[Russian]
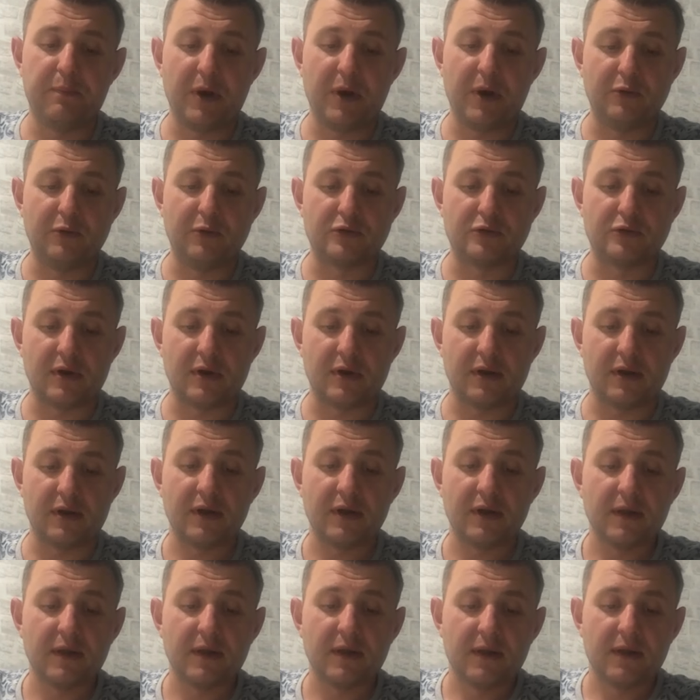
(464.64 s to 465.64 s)

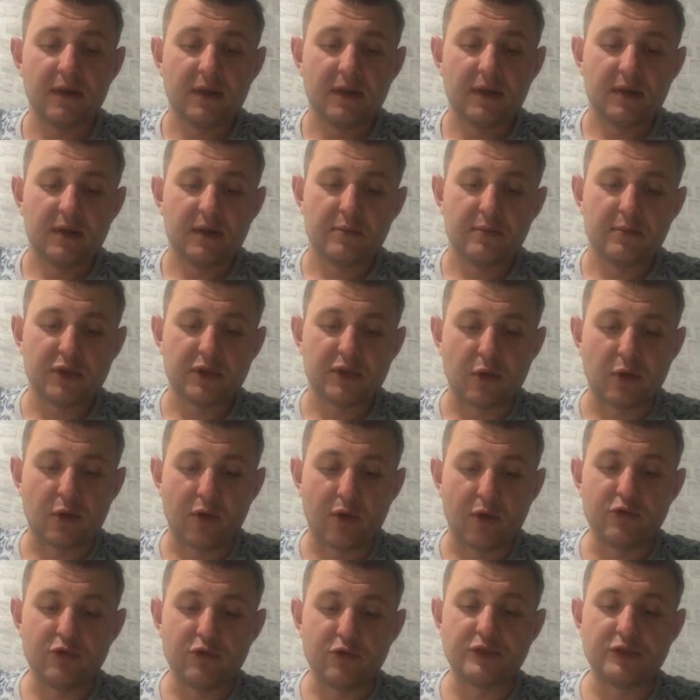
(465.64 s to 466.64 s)

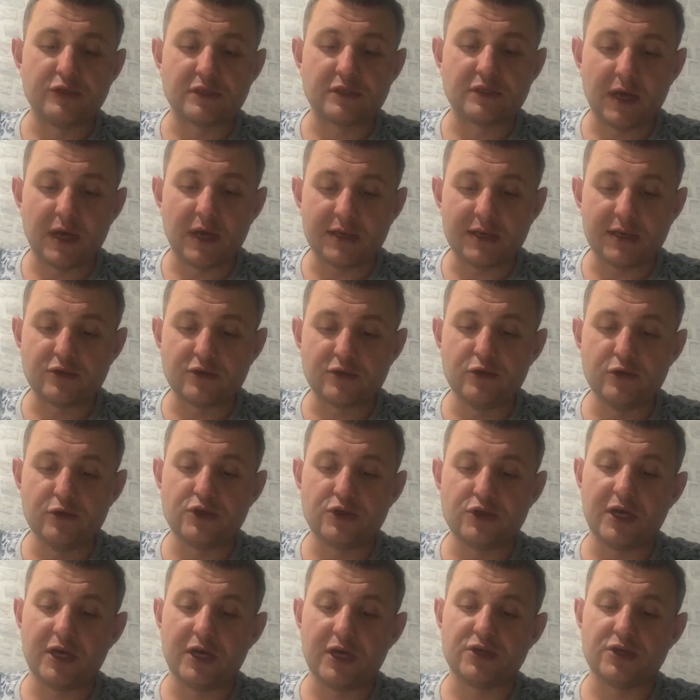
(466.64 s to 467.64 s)
полутораметровую
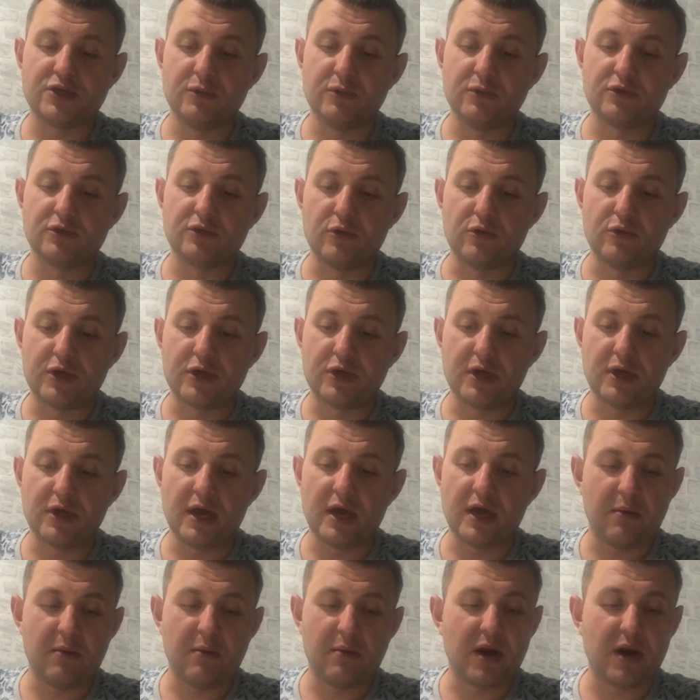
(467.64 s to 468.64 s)
дистанцию, чаще мыть руки
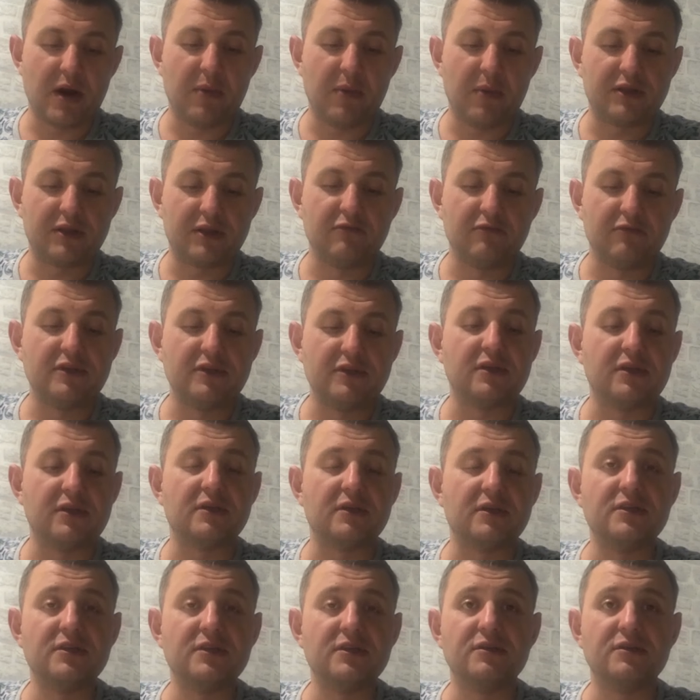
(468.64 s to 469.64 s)
и обрабатывать
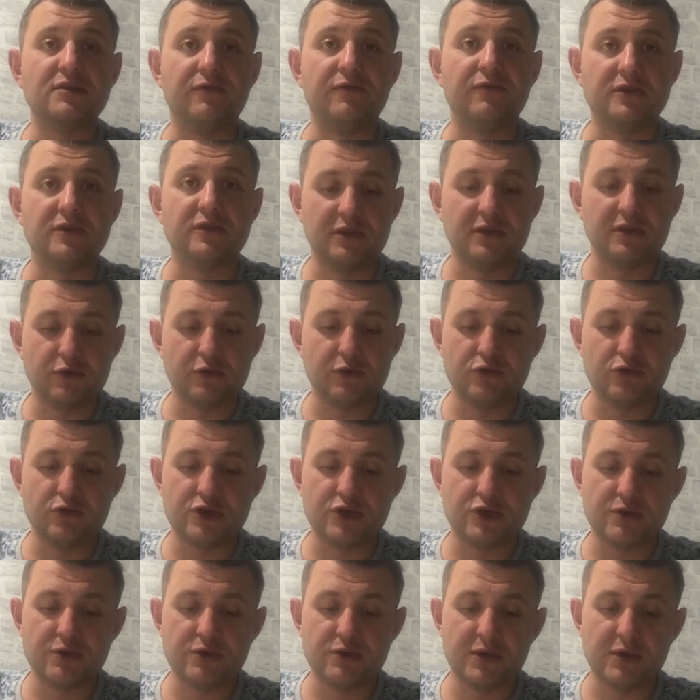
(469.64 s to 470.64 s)
их
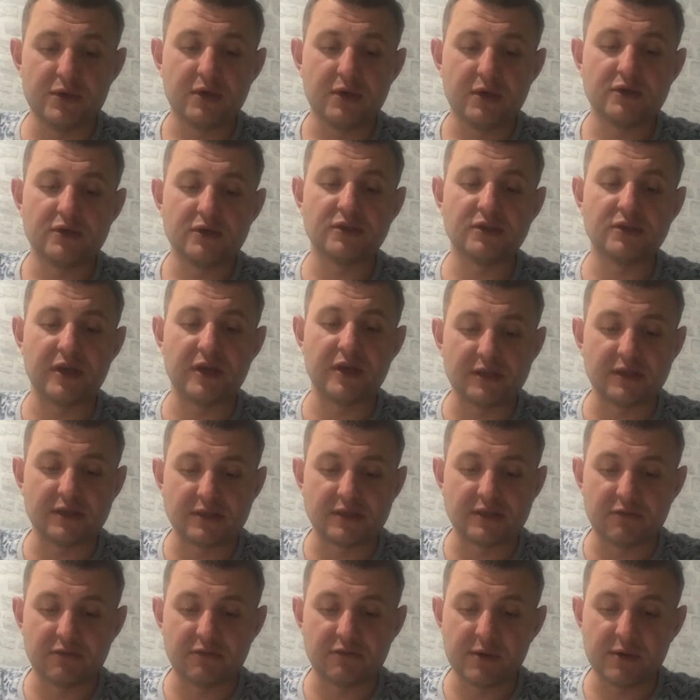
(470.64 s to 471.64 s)
дезинфицирующими
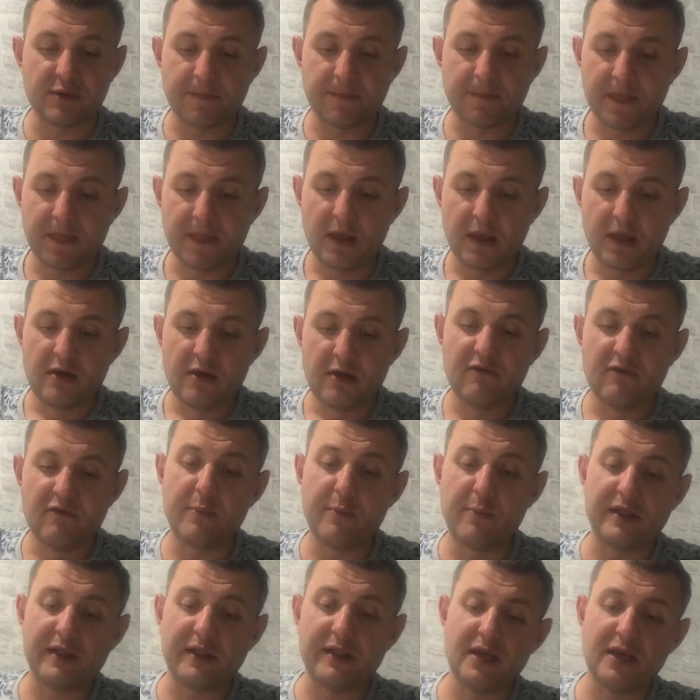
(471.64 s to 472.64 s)
средствами.
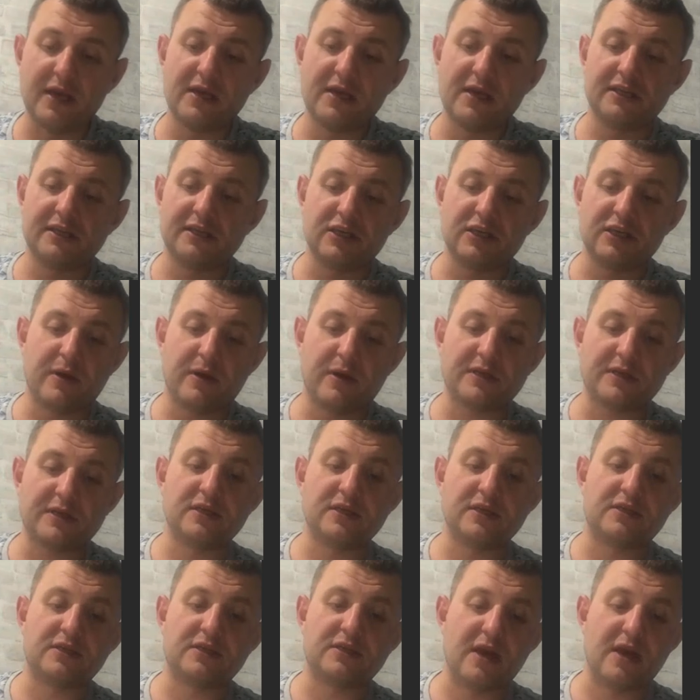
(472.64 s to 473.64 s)
Выполнение этих
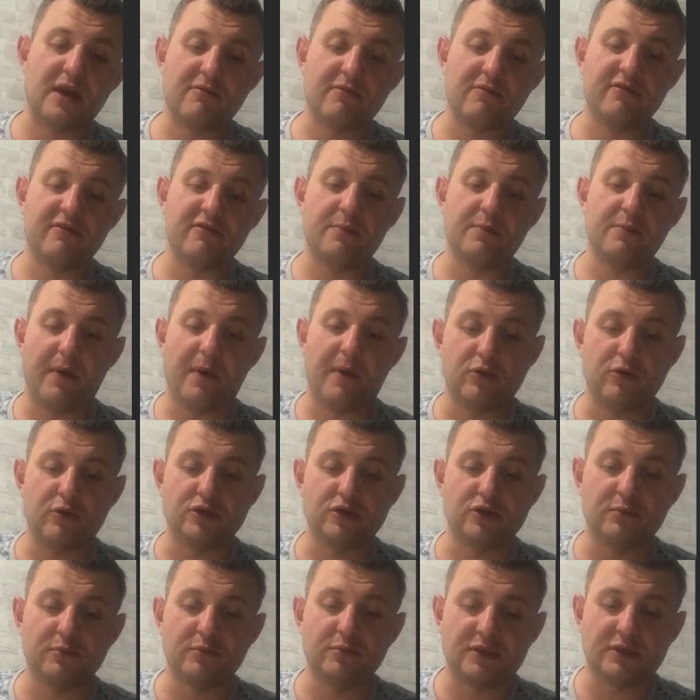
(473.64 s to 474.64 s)
простых требований
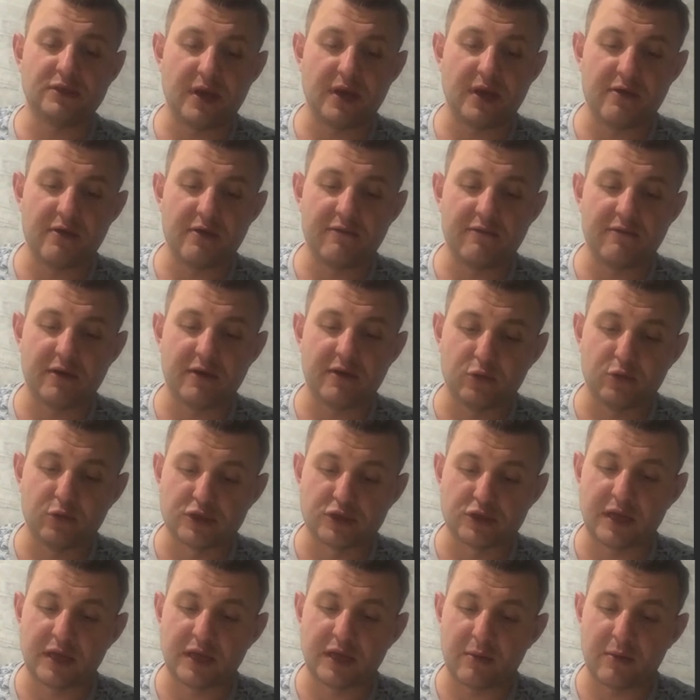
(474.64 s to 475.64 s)
поможет быстрее
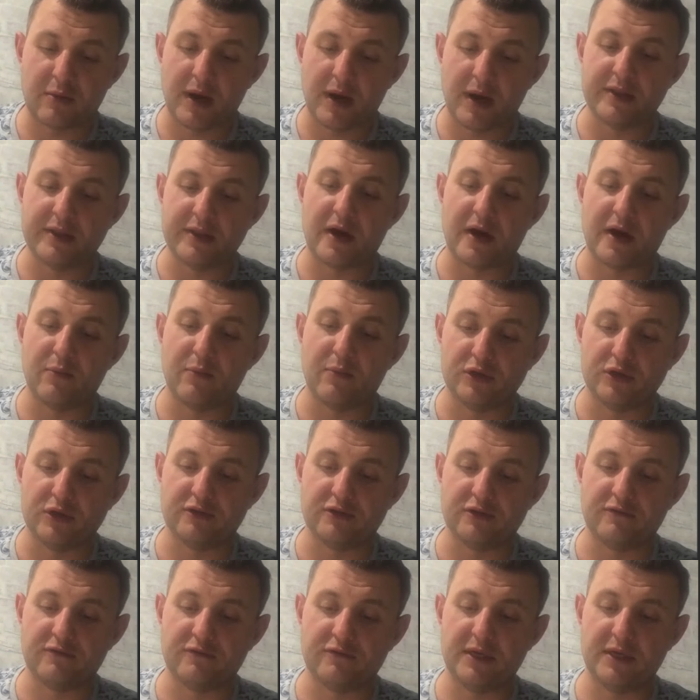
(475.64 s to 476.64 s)
вернуться к нормальной
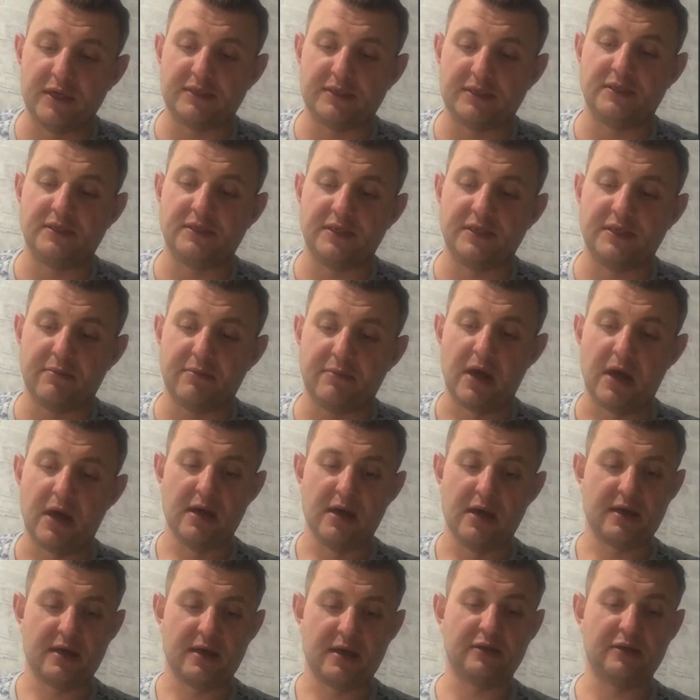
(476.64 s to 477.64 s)
работе вместе с тем
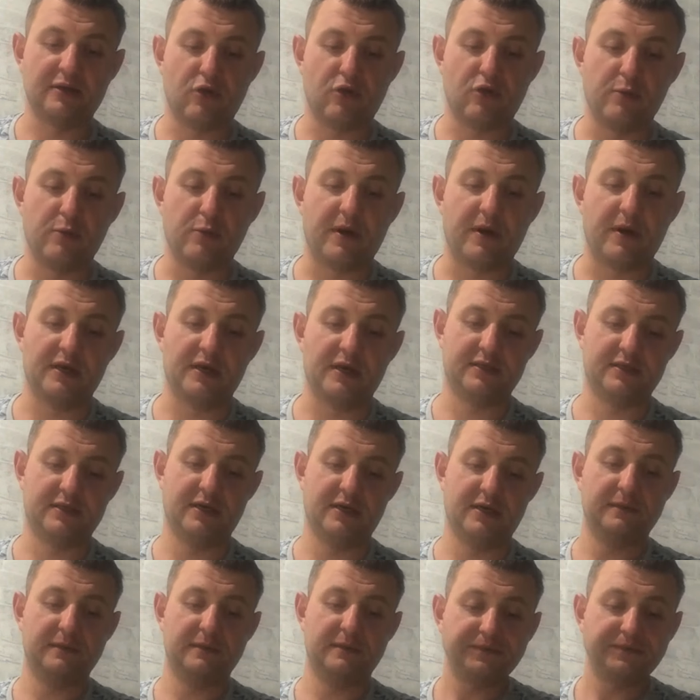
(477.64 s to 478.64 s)
контроль
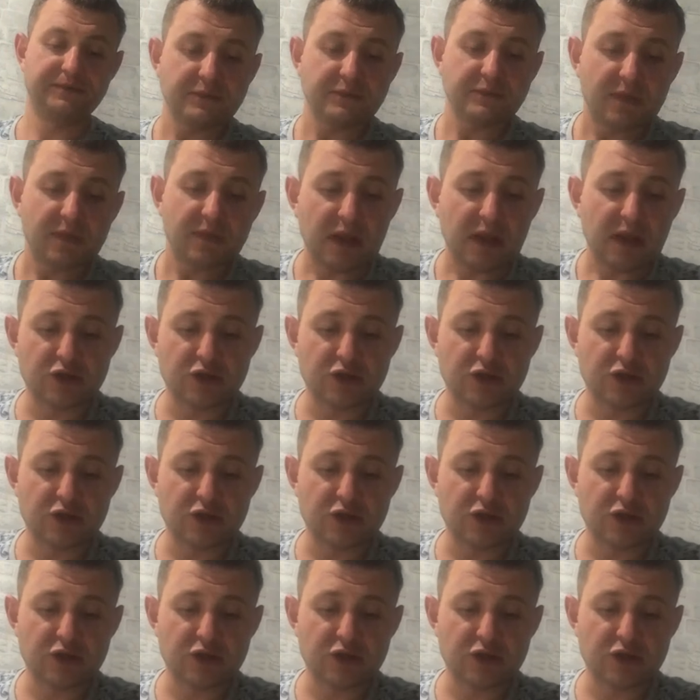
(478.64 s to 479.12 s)
показал,